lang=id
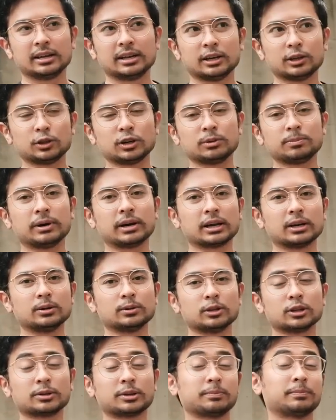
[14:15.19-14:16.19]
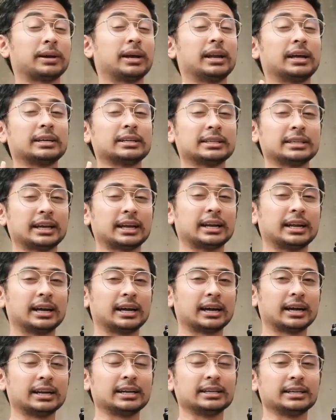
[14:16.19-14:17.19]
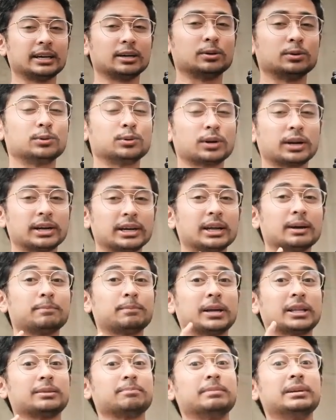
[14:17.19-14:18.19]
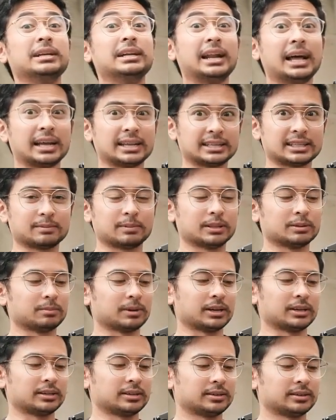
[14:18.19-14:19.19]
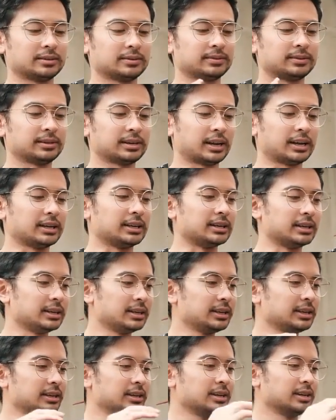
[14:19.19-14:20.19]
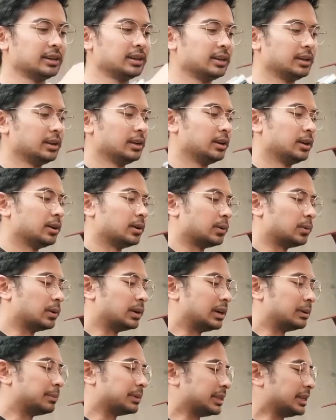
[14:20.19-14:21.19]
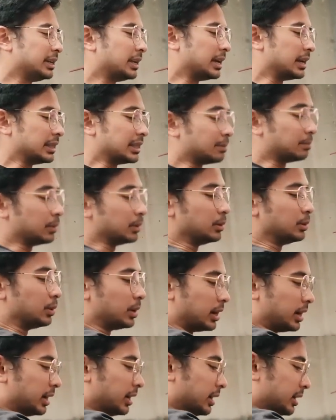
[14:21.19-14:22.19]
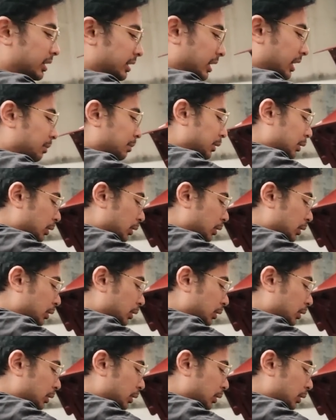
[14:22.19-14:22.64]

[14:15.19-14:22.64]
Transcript: Itu dipakai untuk pelek cadangan yang ukurannya 14, teman-teman. Nah, ini gue dapetin dari teman gua yang